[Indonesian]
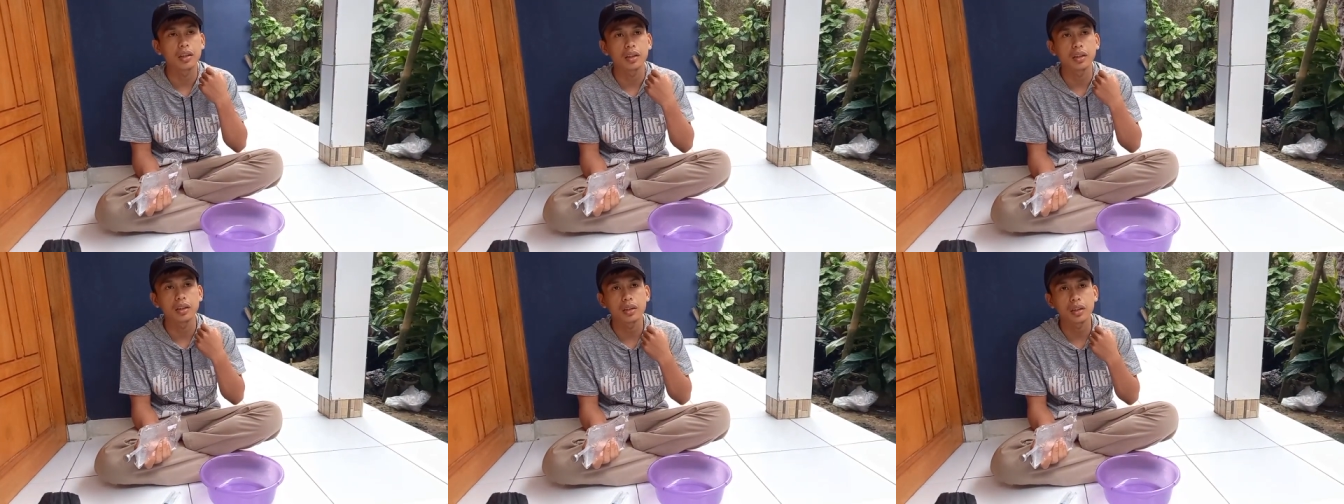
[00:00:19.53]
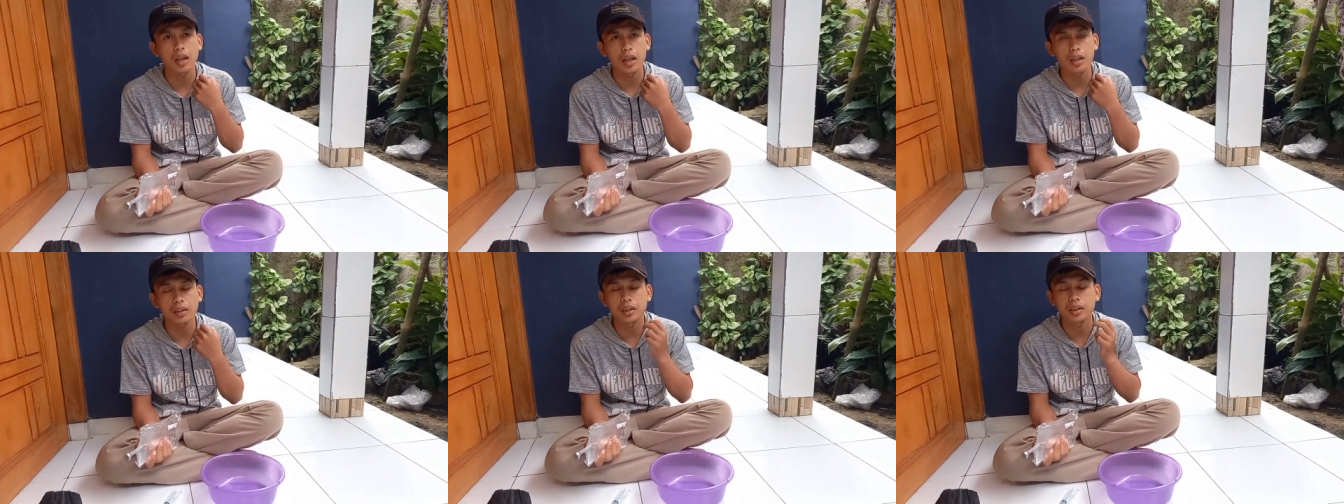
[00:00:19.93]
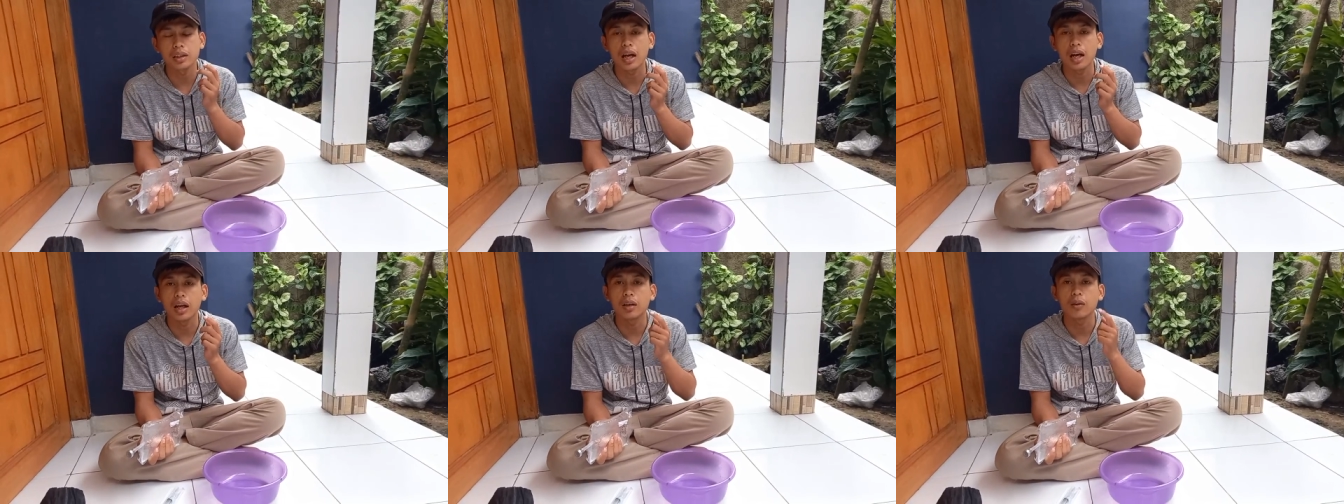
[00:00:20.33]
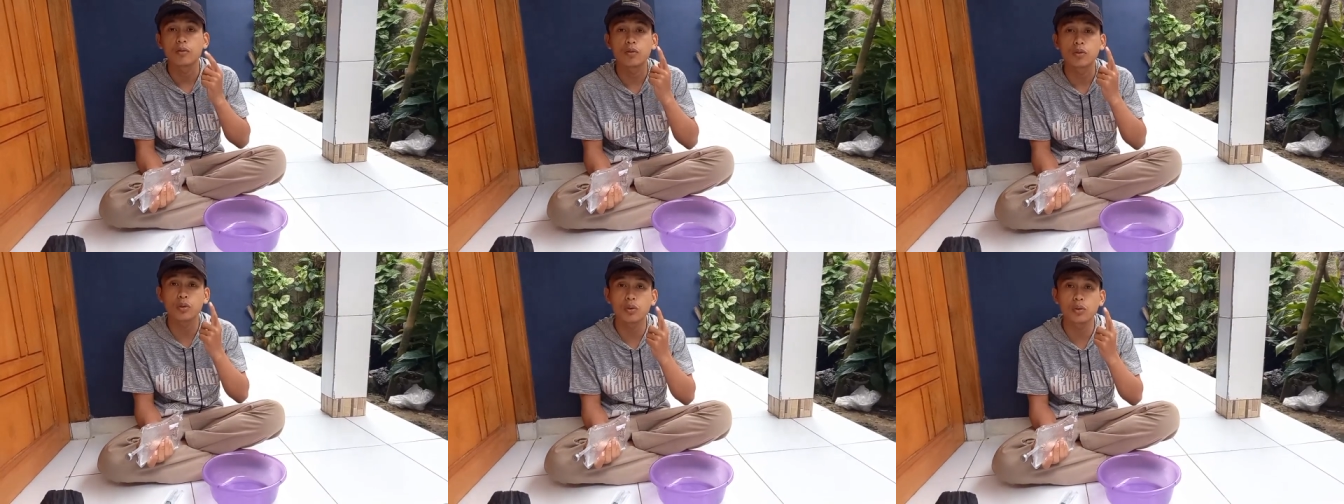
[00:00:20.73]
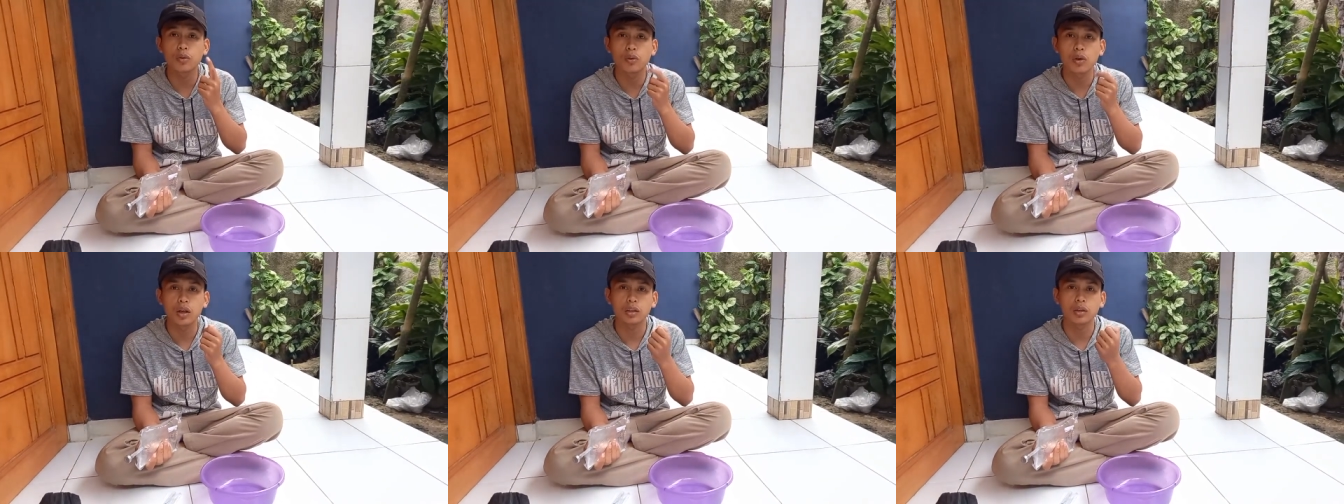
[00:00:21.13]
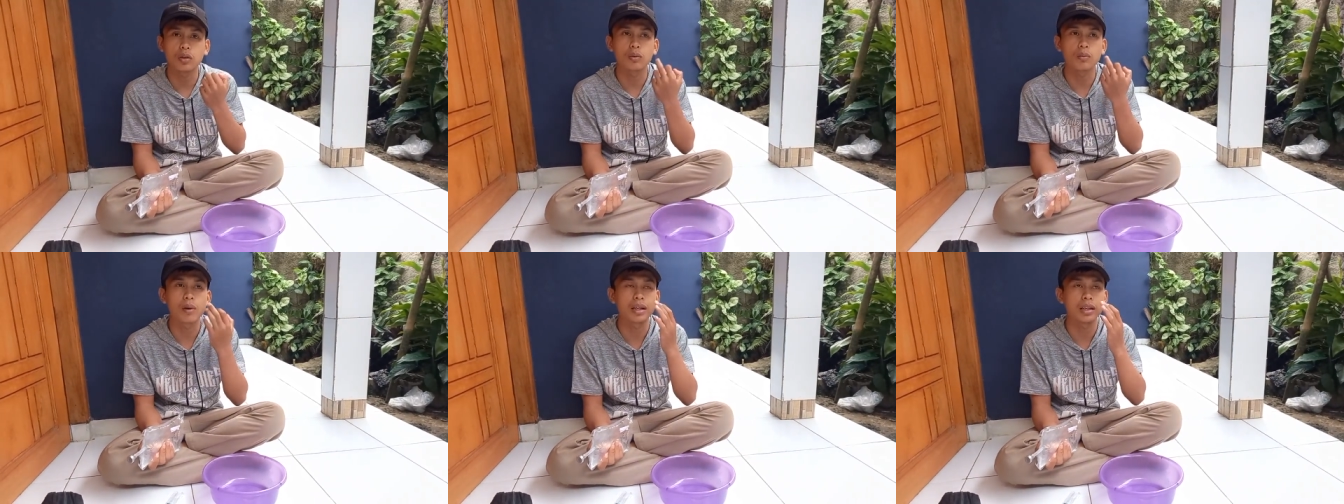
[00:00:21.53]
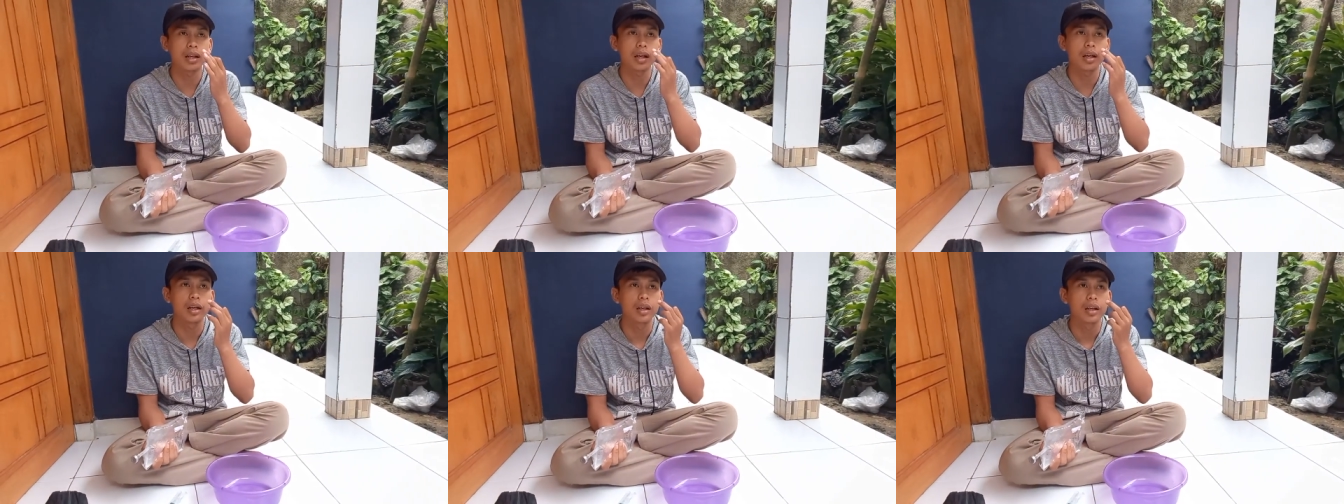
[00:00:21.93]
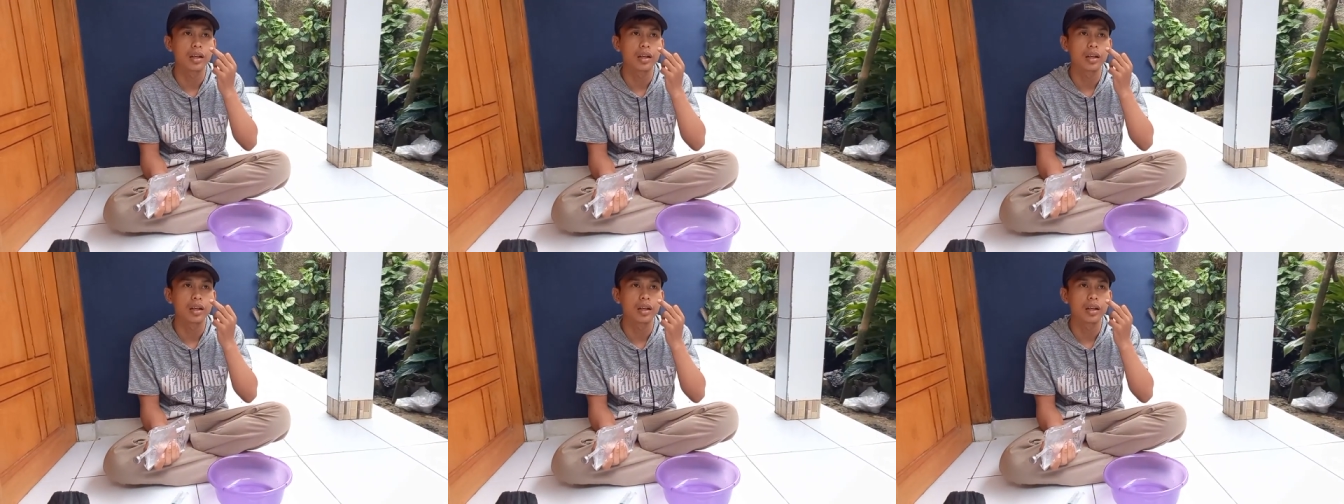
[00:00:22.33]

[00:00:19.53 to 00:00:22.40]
kita sedang flu atau banyak